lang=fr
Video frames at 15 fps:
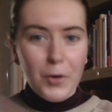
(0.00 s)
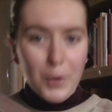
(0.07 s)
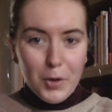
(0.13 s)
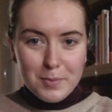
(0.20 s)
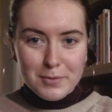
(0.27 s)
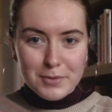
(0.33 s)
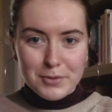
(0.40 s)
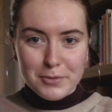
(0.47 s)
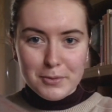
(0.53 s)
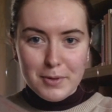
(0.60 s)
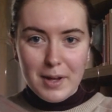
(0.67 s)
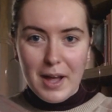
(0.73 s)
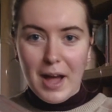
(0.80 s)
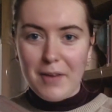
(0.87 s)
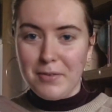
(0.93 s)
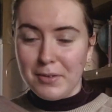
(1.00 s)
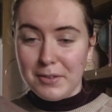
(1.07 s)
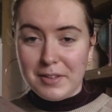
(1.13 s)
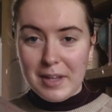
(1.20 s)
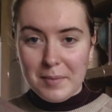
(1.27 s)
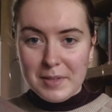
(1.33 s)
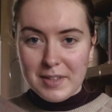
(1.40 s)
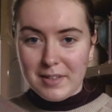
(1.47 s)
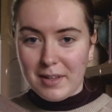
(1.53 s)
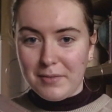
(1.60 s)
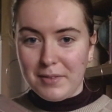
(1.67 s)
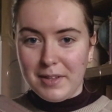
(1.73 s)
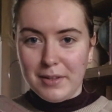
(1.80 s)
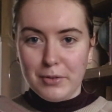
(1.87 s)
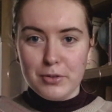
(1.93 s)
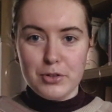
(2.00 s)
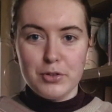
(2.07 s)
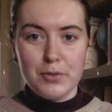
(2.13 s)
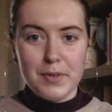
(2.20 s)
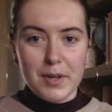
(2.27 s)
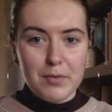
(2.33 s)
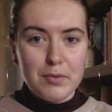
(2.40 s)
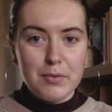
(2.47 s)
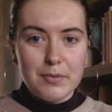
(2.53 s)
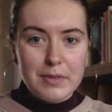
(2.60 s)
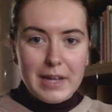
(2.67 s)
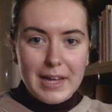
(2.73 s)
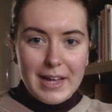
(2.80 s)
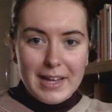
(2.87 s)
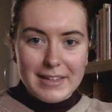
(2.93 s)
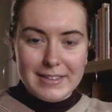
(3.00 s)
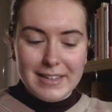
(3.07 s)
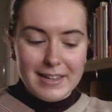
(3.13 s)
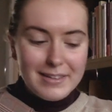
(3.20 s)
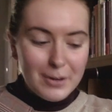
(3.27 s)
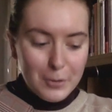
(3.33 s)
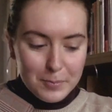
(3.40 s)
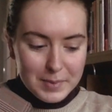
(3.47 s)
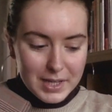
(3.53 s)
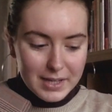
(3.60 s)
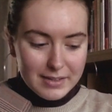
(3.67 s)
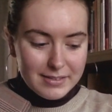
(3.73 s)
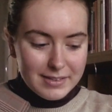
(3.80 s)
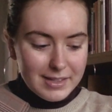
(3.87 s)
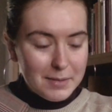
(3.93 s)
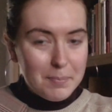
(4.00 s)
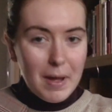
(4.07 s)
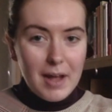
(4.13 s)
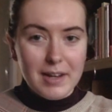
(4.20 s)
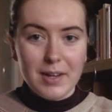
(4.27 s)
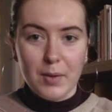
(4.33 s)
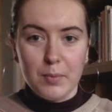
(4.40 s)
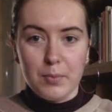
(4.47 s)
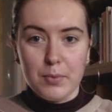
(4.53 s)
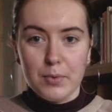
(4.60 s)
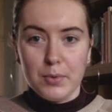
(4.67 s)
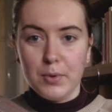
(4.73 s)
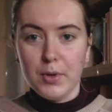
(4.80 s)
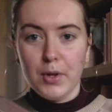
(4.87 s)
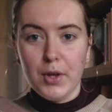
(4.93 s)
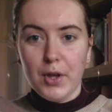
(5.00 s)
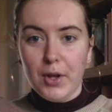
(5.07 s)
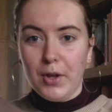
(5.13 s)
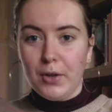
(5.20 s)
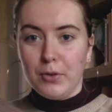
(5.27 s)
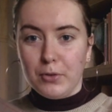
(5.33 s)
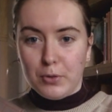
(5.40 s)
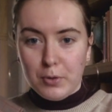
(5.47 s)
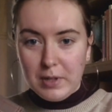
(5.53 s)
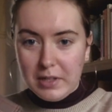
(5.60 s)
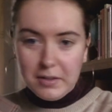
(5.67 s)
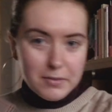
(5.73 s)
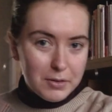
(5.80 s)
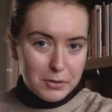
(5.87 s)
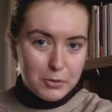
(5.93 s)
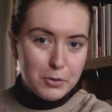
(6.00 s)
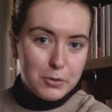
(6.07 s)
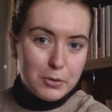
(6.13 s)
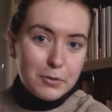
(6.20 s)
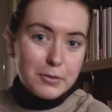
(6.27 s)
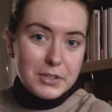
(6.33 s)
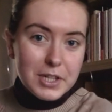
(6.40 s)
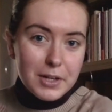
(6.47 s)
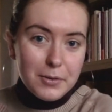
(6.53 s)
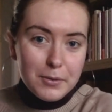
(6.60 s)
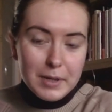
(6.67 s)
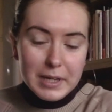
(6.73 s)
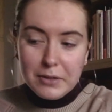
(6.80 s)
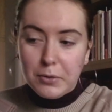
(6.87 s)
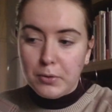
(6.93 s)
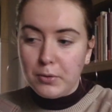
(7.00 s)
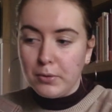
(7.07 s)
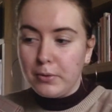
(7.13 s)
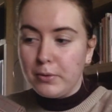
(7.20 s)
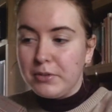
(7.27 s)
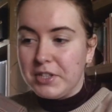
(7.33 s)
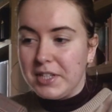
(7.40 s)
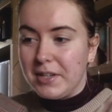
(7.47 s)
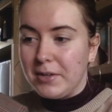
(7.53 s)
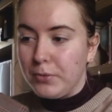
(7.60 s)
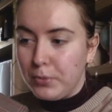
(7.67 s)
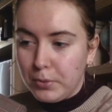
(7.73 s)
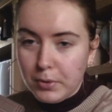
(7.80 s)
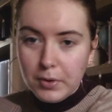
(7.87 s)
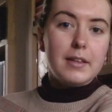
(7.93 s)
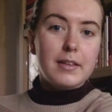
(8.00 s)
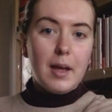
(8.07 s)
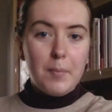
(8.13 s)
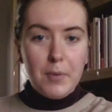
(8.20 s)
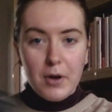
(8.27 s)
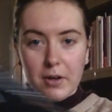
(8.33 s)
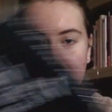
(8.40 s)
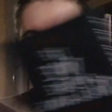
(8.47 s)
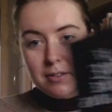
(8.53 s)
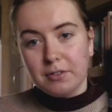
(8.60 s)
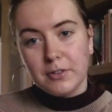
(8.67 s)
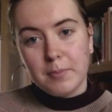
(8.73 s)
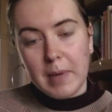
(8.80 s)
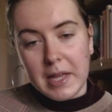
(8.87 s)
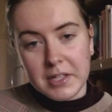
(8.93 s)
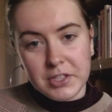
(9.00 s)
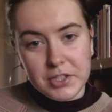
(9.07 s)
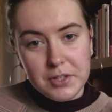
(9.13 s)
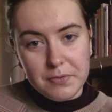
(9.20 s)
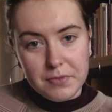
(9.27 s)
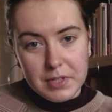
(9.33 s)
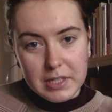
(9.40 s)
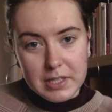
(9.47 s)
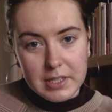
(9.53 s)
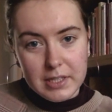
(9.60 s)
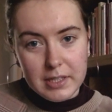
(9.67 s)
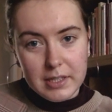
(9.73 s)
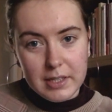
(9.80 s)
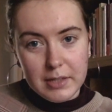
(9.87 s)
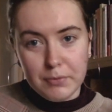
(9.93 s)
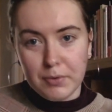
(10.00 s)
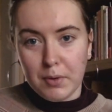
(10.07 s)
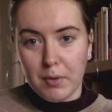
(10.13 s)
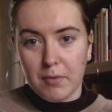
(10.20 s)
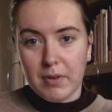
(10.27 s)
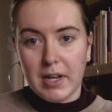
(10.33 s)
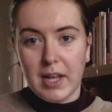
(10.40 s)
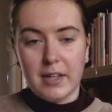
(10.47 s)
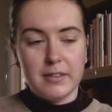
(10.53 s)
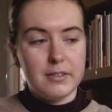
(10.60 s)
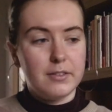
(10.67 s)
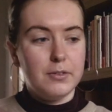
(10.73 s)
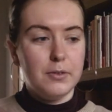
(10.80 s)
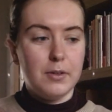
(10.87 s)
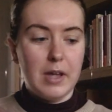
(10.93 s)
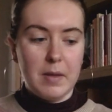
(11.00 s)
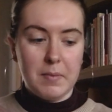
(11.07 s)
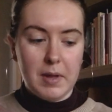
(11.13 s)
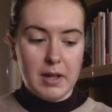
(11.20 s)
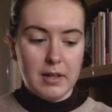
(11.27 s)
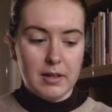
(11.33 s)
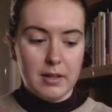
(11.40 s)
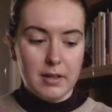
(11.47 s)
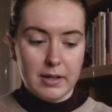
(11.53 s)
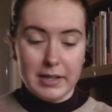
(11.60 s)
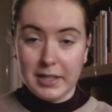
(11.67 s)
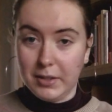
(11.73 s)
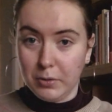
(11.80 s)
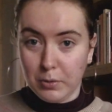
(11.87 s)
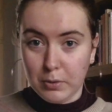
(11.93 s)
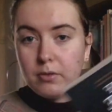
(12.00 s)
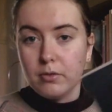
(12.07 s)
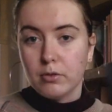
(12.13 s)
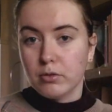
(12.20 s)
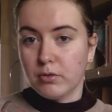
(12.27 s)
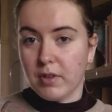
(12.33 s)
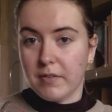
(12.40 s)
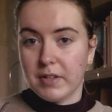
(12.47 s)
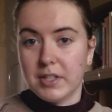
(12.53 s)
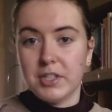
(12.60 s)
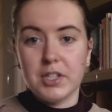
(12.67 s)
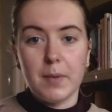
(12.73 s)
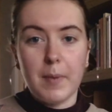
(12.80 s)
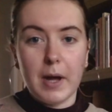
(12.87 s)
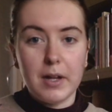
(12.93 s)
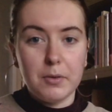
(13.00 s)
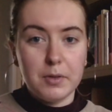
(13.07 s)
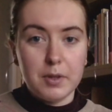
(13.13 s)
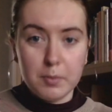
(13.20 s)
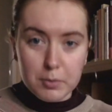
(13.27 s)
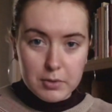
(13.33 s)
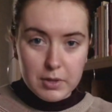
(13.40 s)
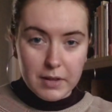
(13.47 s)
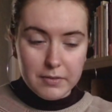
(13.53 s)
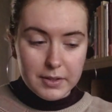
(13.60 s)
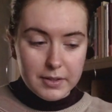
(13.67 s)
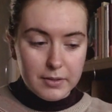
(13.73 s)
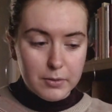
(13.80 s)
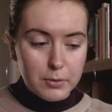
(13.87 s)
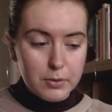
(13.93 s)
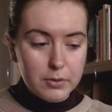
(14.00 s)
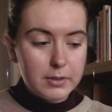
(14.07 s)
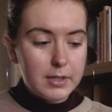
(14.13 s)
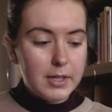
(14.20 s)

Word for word: Rebonjour, avant de terminer cette vidéo, je viens vous faire un dernier update et parler un peu de livres, de ceux que j'ai lus et de ceux que j'ai eus. D'abord, cette semaine, j'ai fini If We Were Villains de ML Rio, dont je vous avais déjà parlé au début de la vidéo.